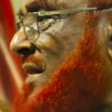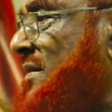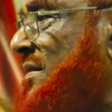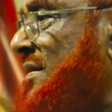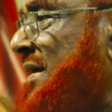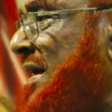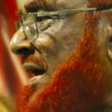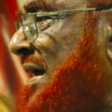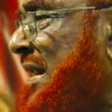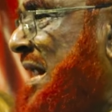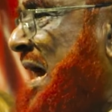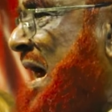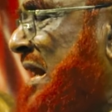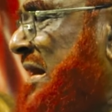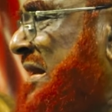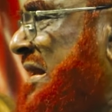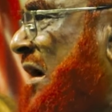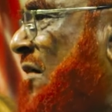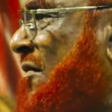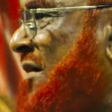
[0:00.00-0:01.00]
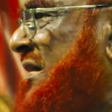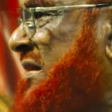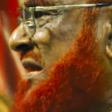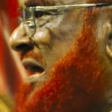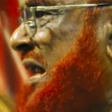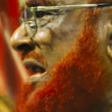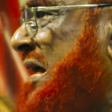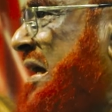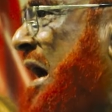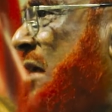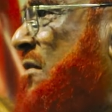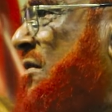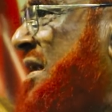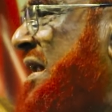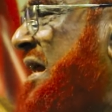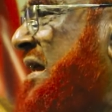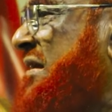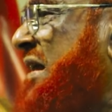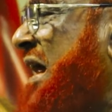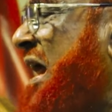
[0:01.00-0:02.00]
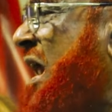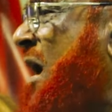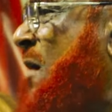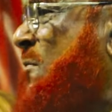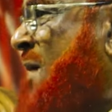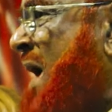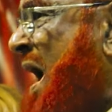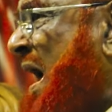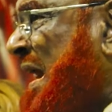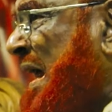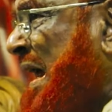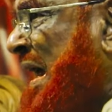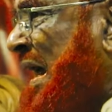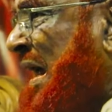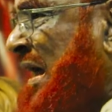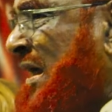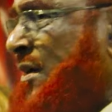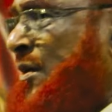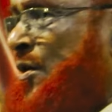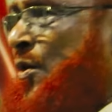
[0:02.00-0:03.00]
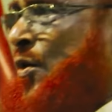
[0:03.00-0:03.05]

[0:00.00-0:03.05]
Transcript: আর দিনের দাওয়াতের কারণে যারা মারে